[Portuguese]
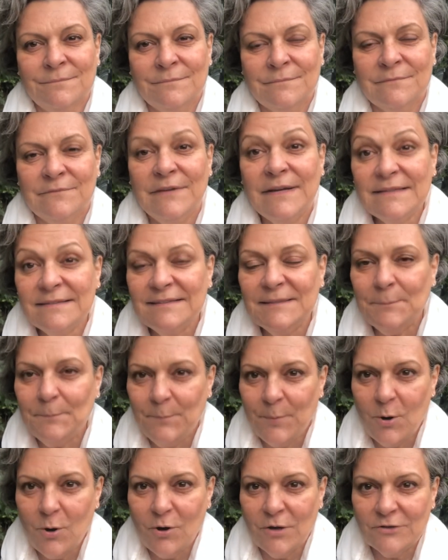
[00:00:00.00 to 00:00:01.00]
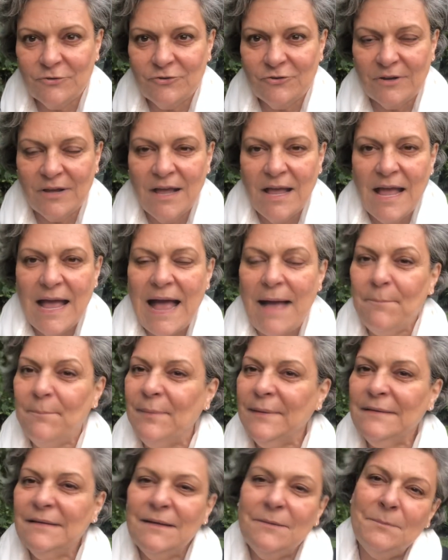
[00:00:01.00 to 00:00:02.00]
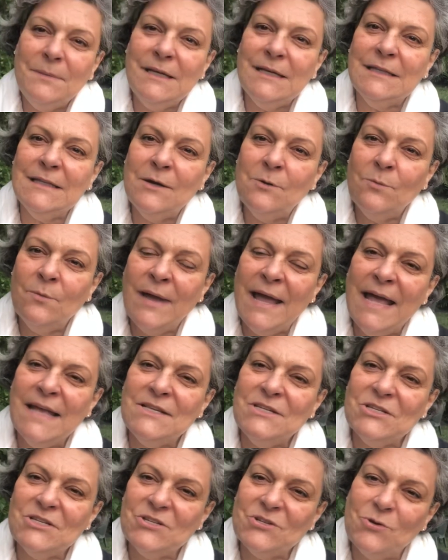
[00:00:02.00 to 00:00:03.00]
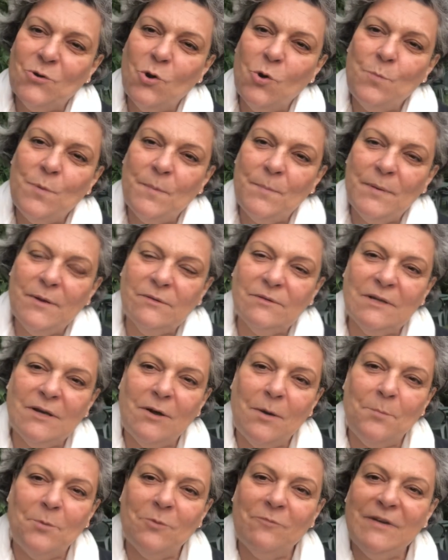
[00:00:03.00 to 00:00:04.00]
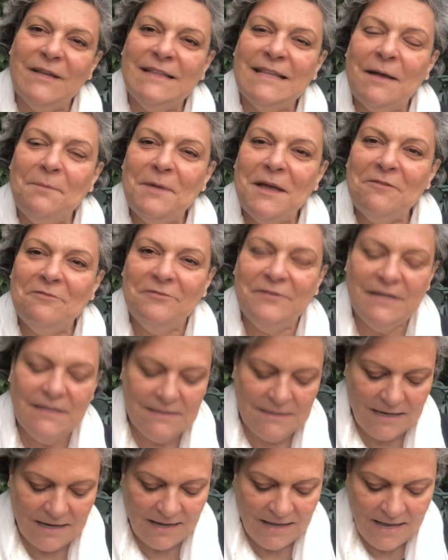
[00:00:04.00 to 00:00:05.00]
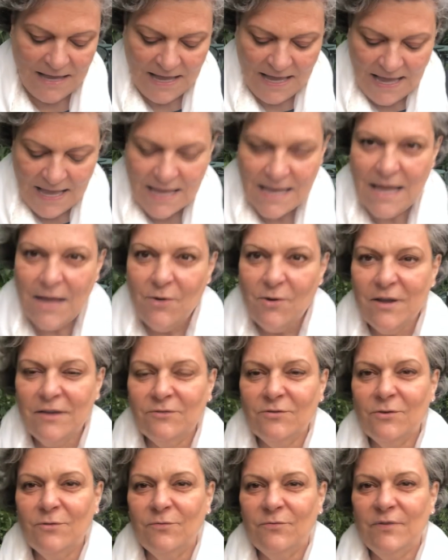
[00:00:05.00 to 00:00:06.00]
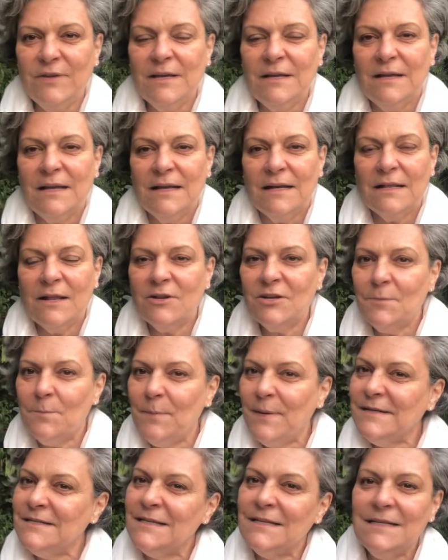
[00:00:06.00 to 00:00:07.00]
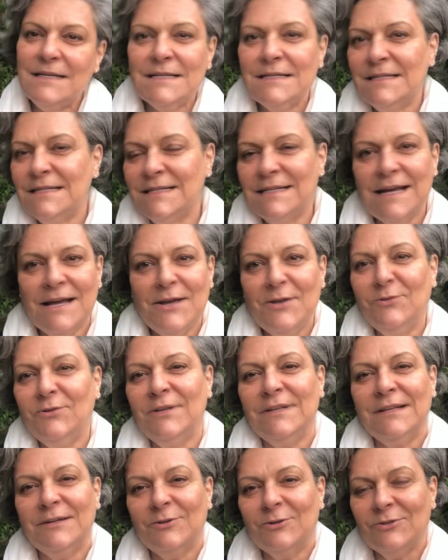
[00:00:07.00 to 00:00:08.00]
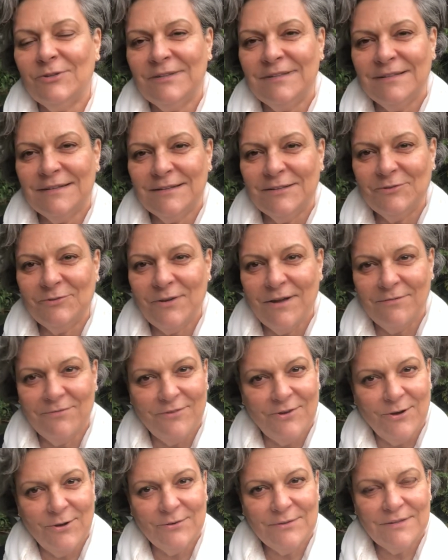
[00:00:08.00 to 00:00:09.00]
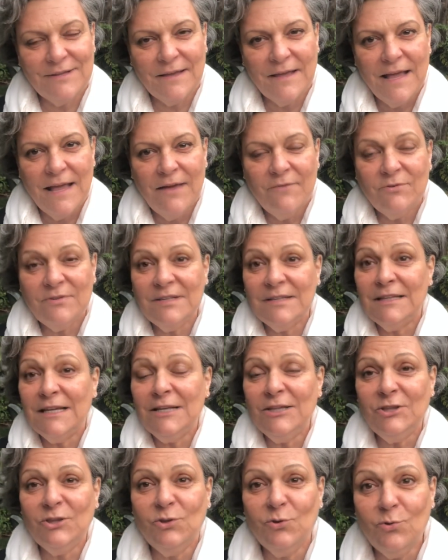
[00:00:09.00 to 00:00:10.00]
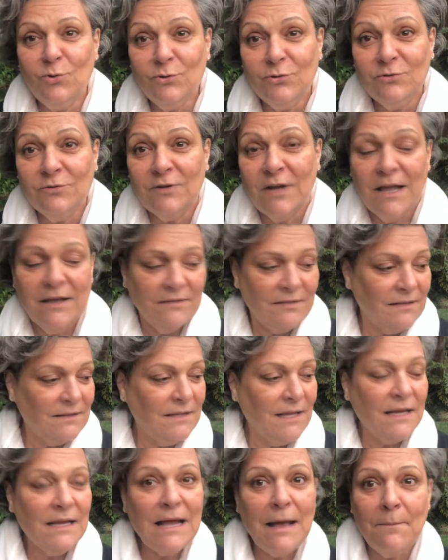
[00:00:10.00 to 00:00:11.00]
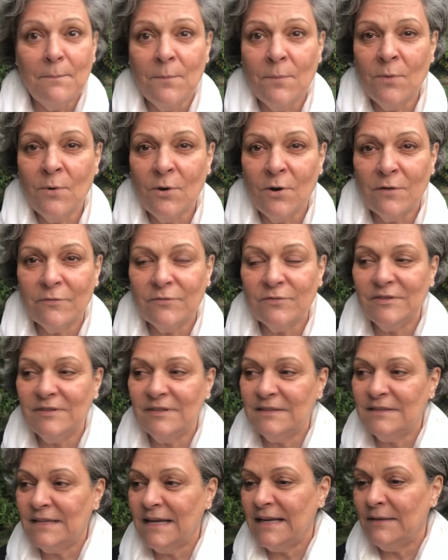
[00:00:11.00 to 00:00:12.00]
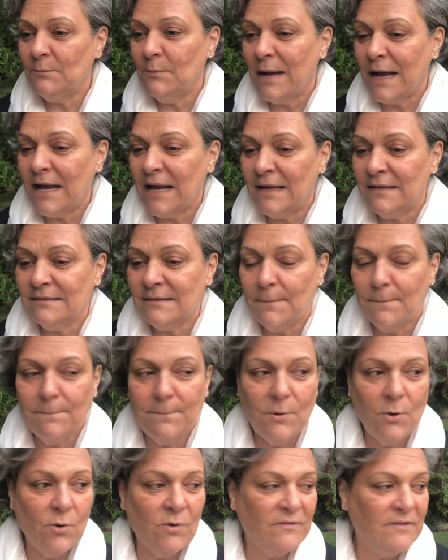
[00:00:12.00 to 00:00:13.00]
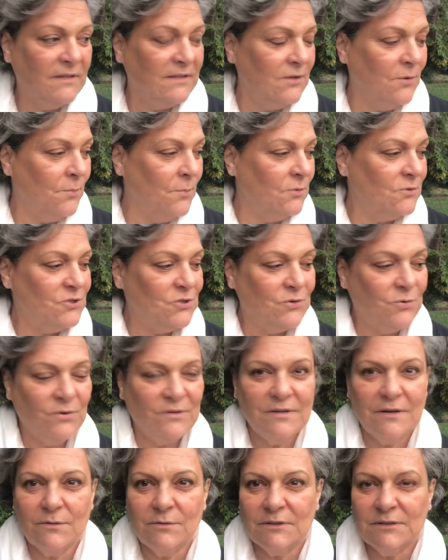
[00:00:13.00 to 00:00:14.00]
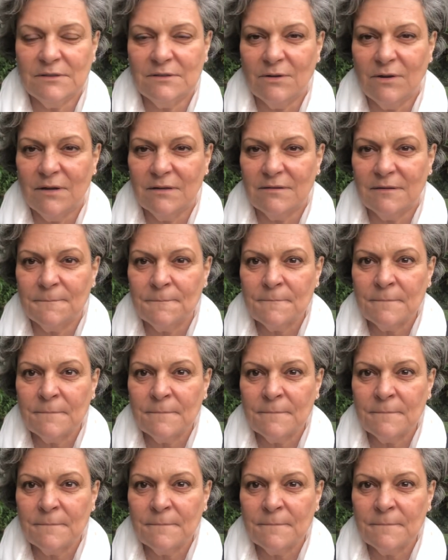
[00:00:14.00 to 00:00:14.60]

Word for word: Vê se pode. A pandemia não é desculpa para eu não aproveitar minha vida. E aí eu resolvi, Cláudia, presta atenção no que está acontecendo à sua volta. Você tem tudo. Você tem amor, você tem uma casa boa, você tem um monte de coisa gostosa.